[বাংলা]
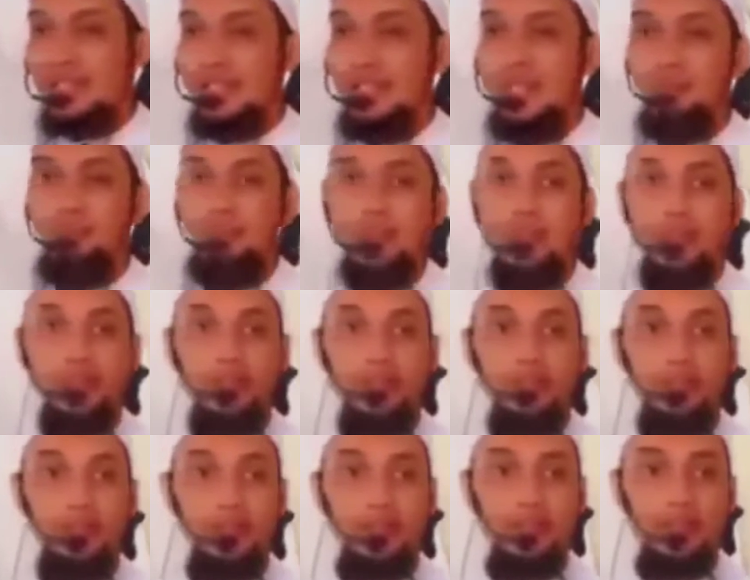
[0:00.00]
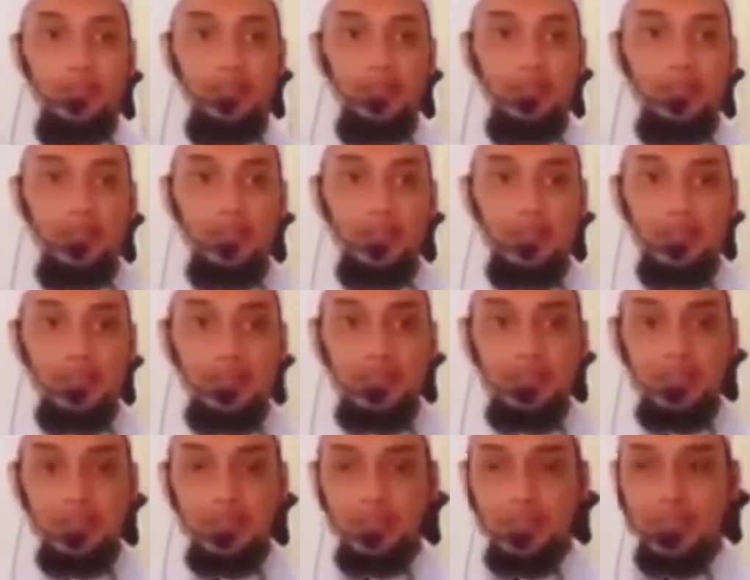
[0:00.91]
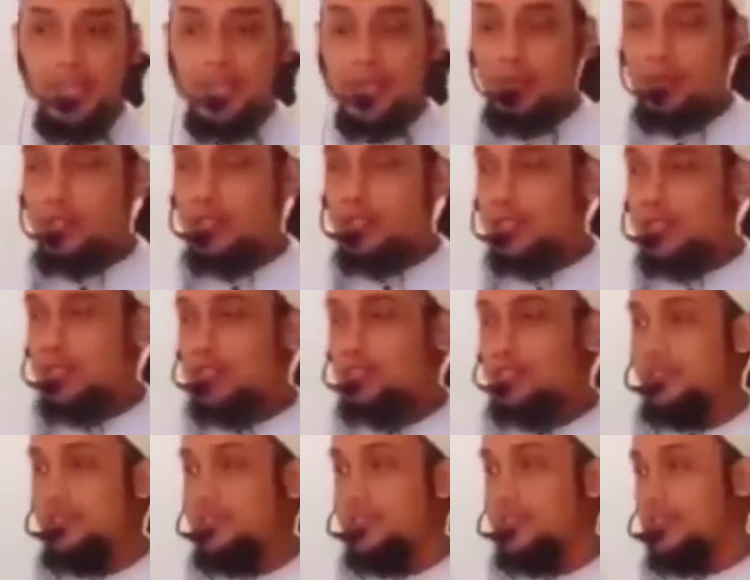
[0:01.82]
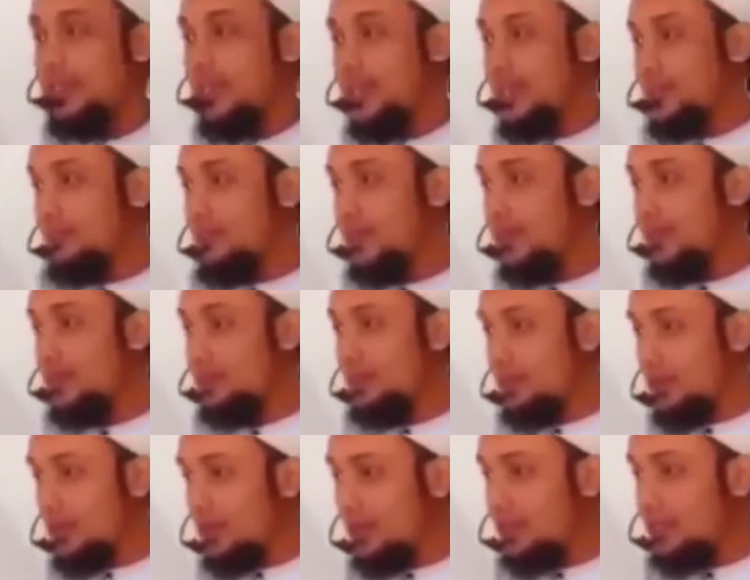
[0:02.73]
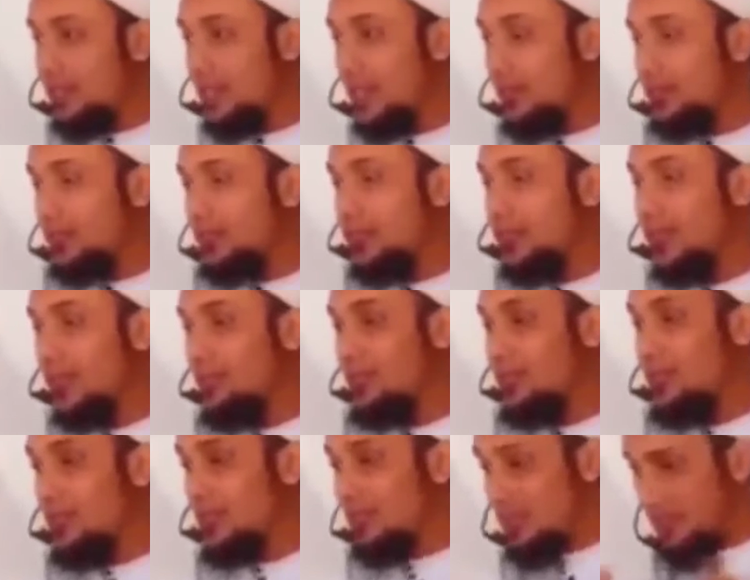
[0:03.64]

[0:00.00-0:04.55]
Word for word: তারপর তালুতের নেতৃত্বে আল্লাপাক বললেন তালুতকে আমি